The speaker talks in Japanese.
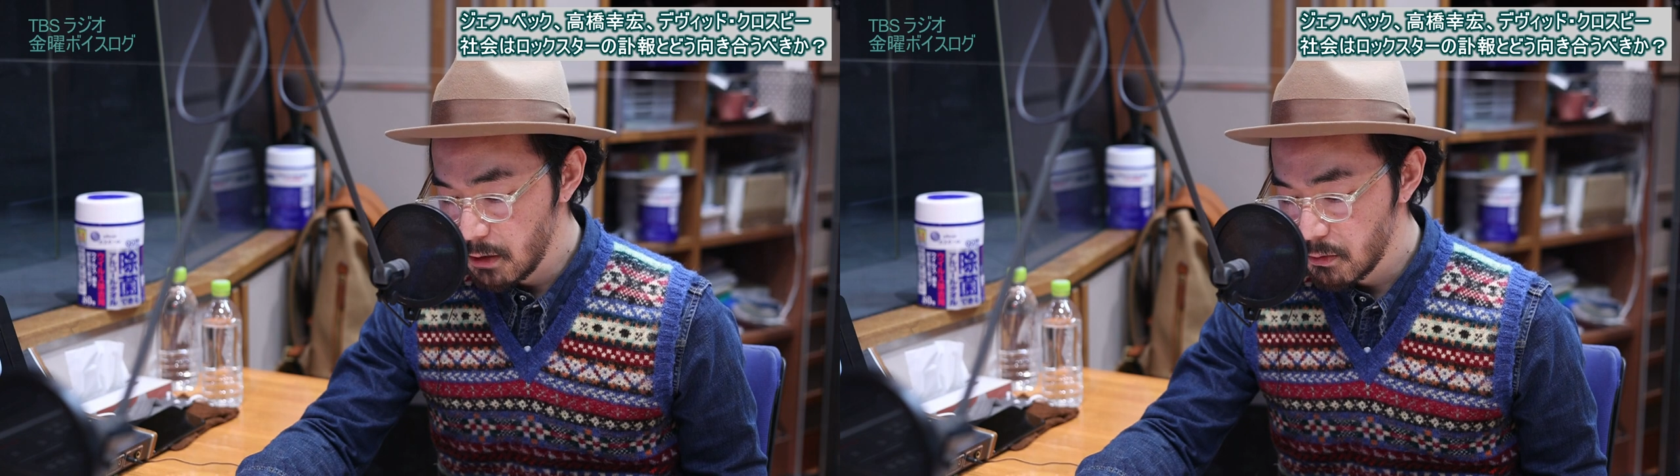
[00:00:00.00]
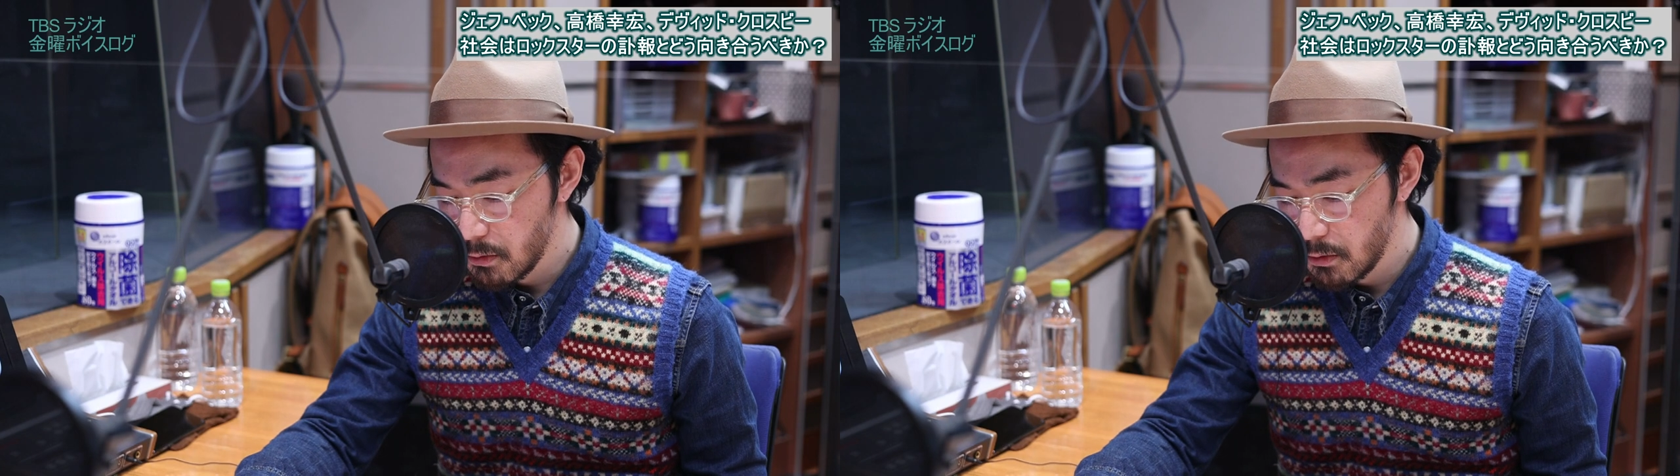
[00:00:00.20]

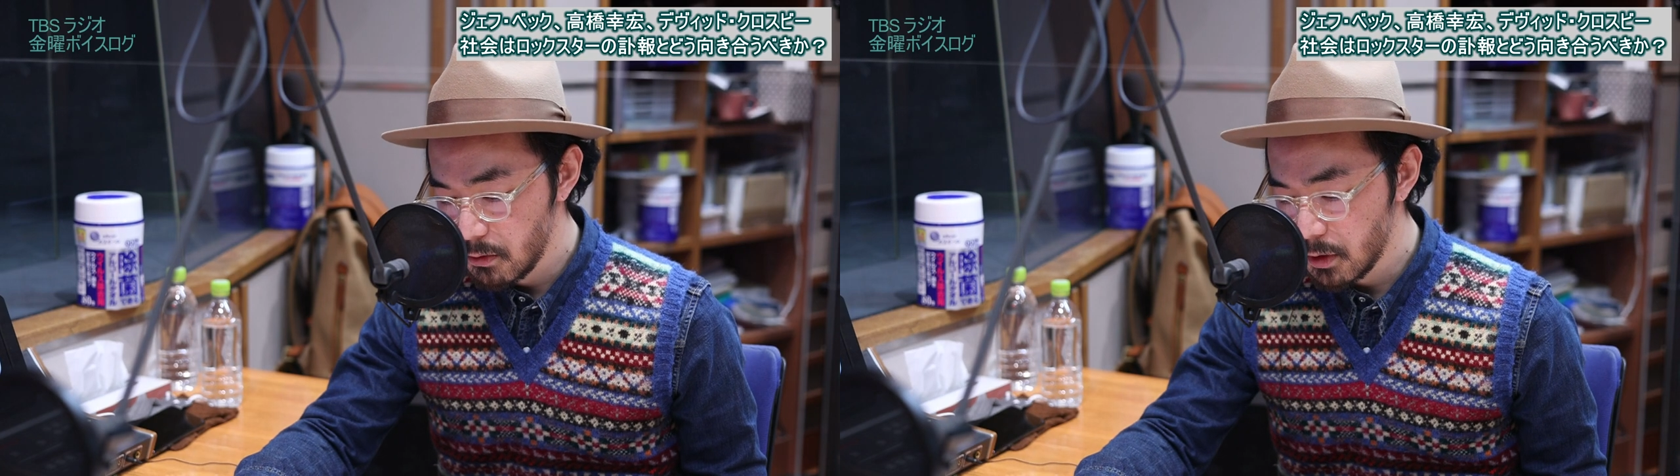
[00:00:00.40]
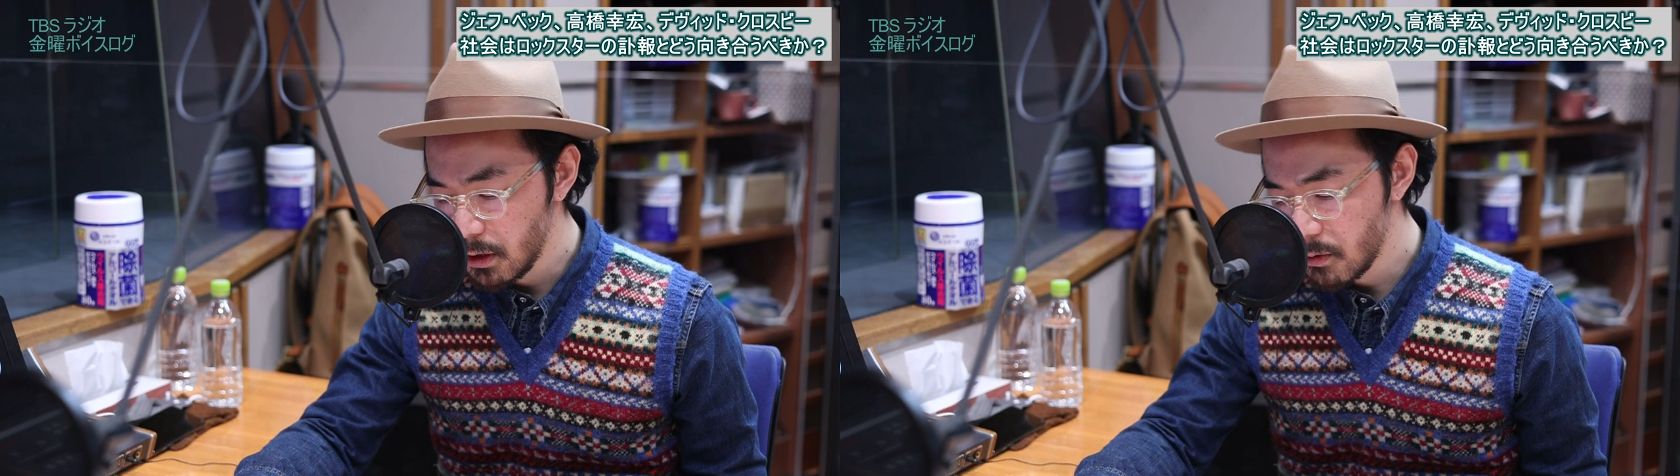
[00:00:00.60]
でその
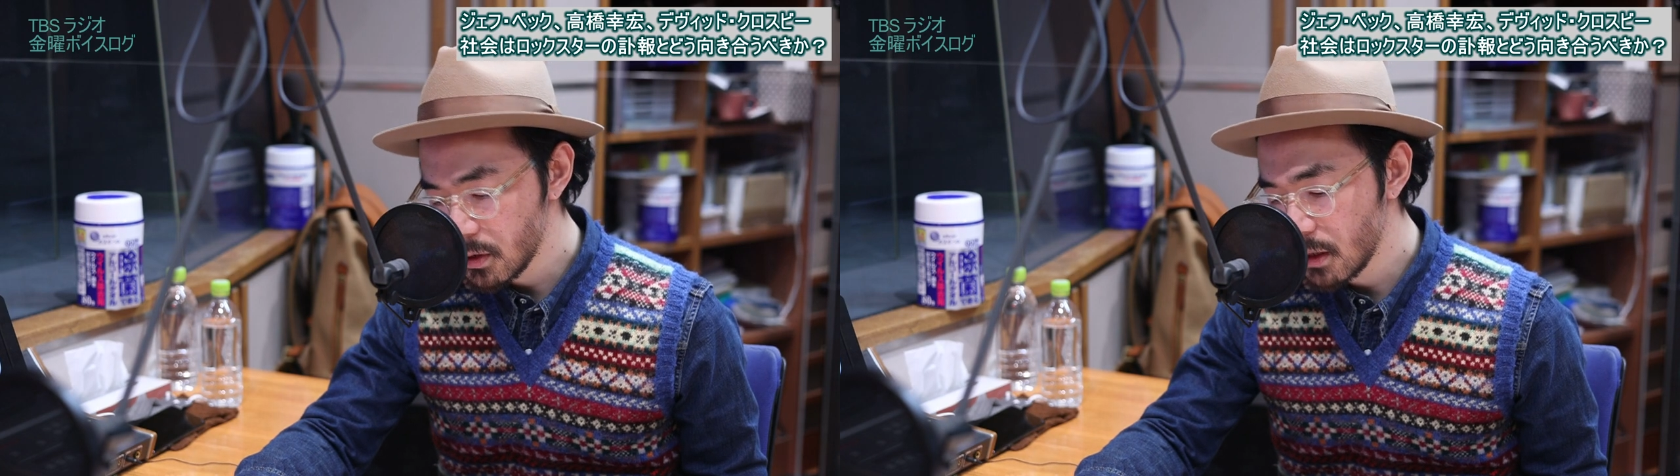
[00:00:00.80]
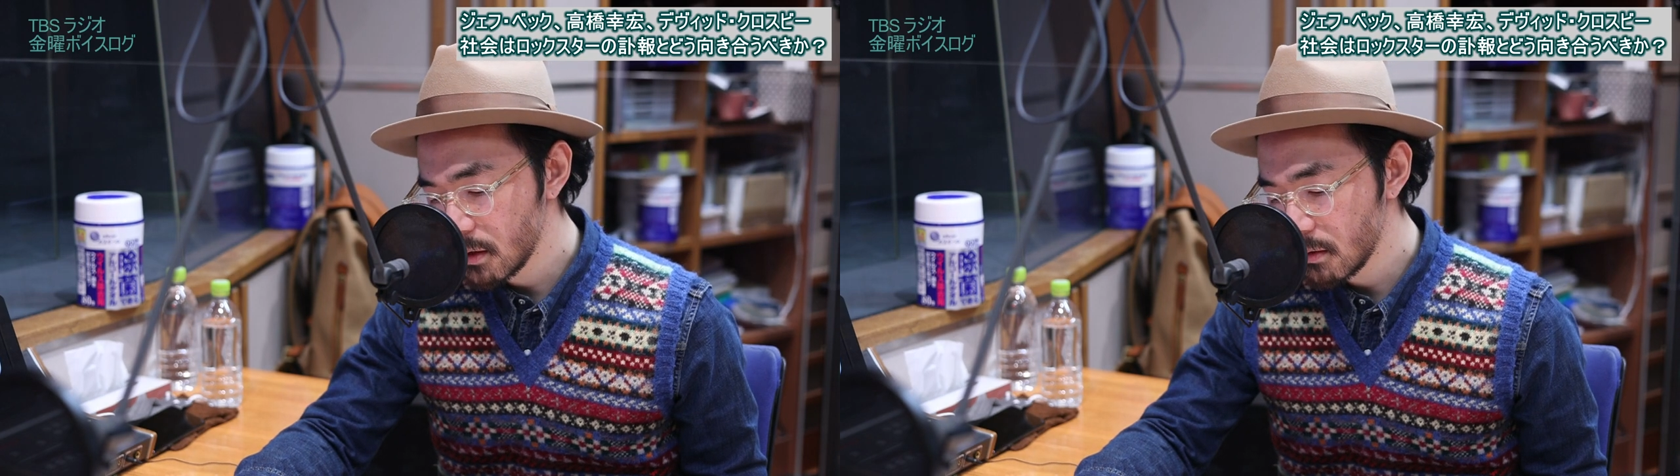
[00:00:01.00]
幸
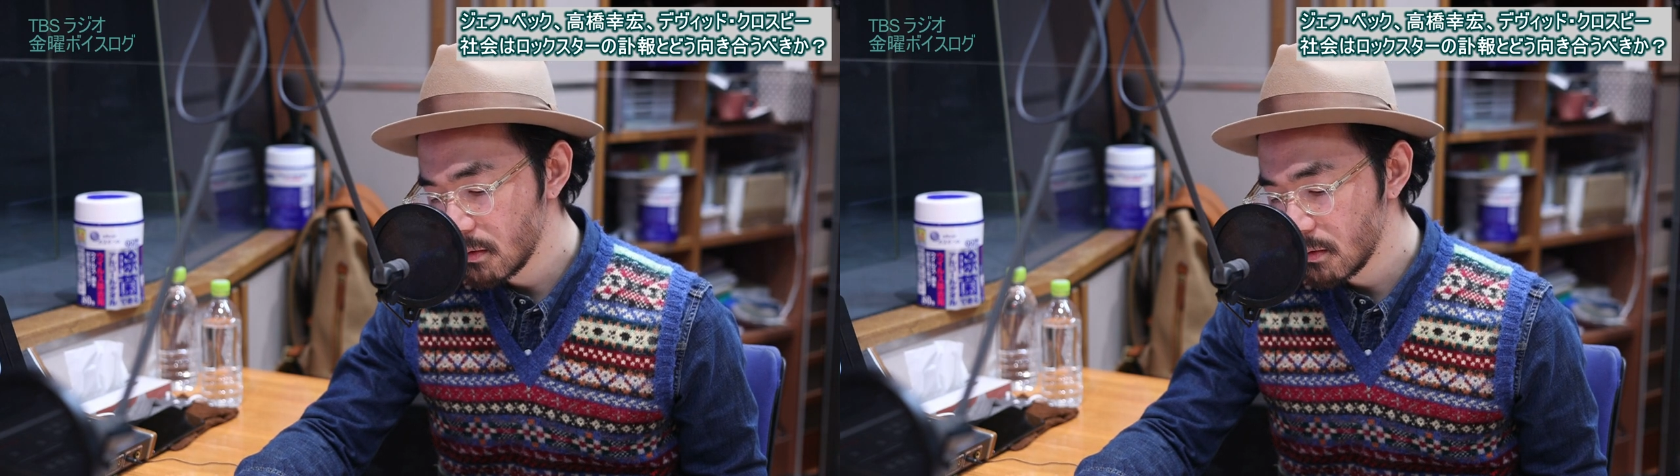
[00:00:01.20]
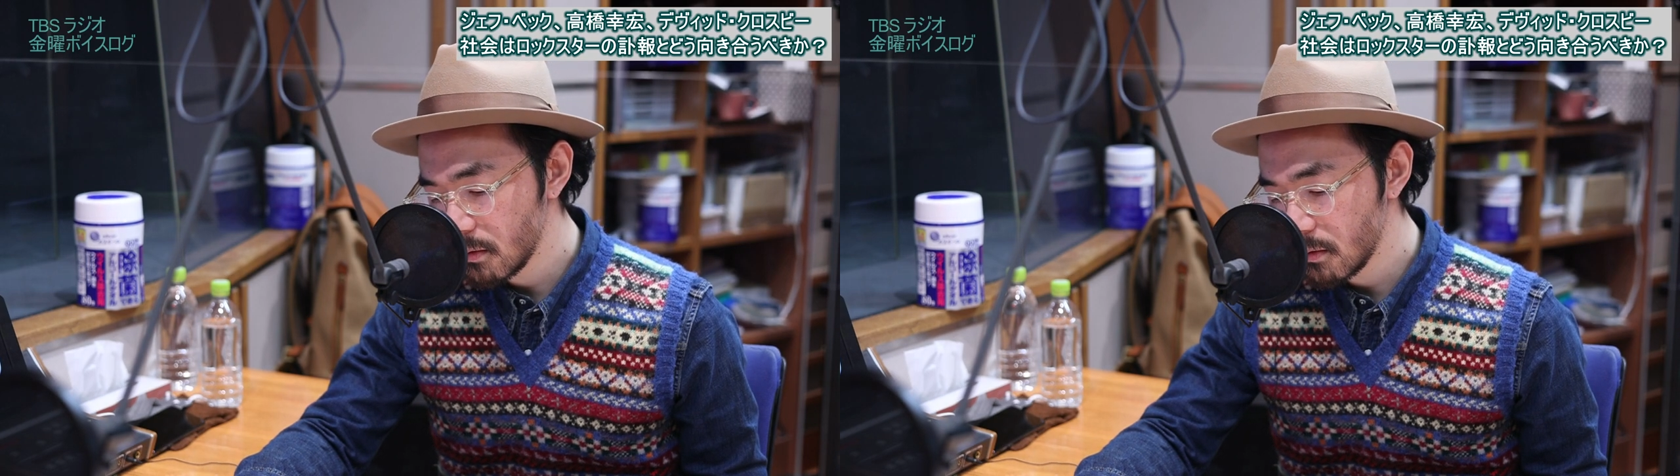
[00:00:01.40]
宏さん